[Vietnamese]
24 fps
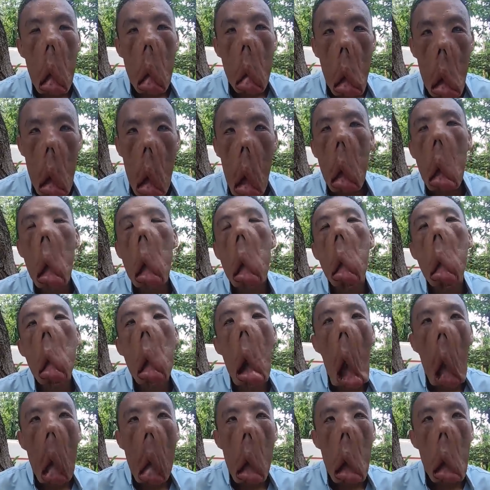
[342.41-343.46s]
quyết định tôi
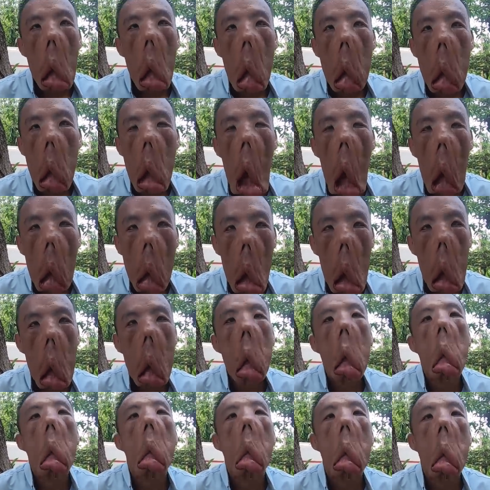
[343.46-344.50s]
gạo rồi ăn gạo luôn
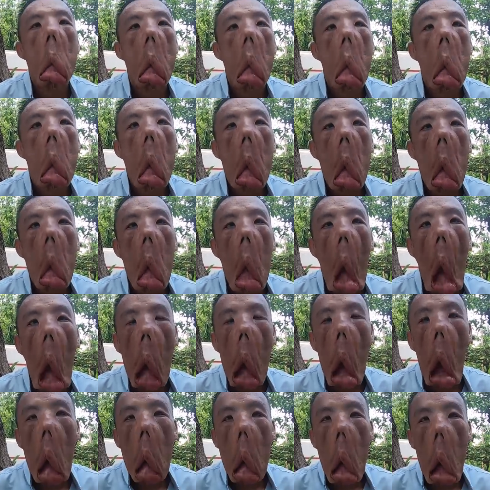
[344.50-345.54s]

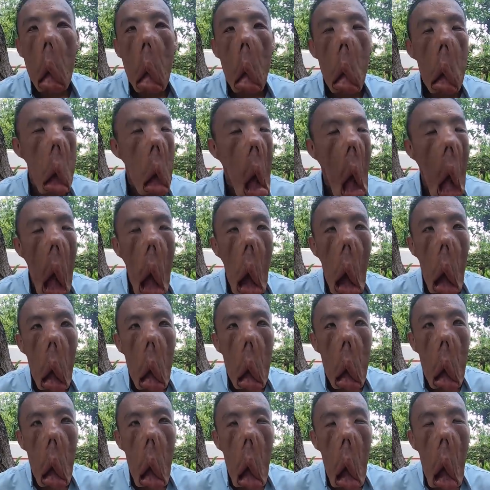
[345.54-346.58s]
gạo anh tôi
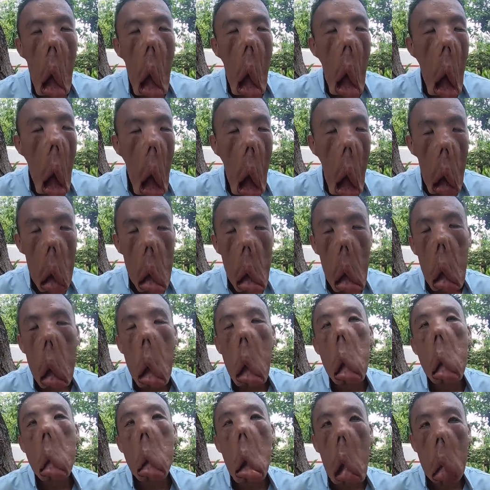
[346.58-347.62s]
là hết có
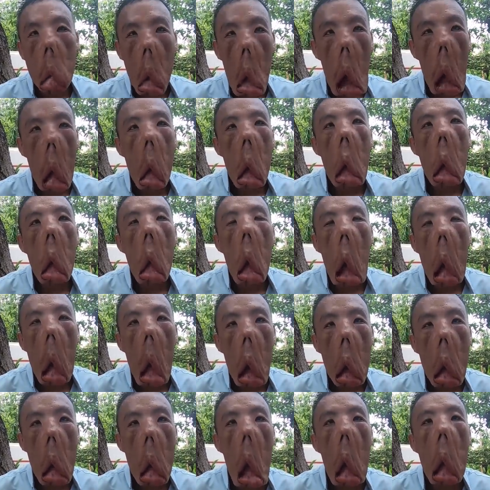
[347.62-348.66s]
cửa sống rồi mà
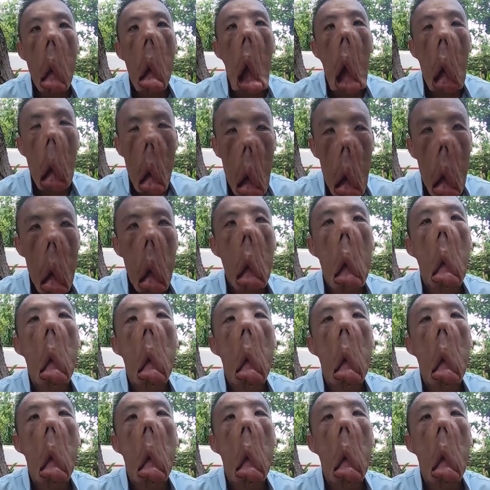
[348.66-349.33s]
ra tôi không làm luôn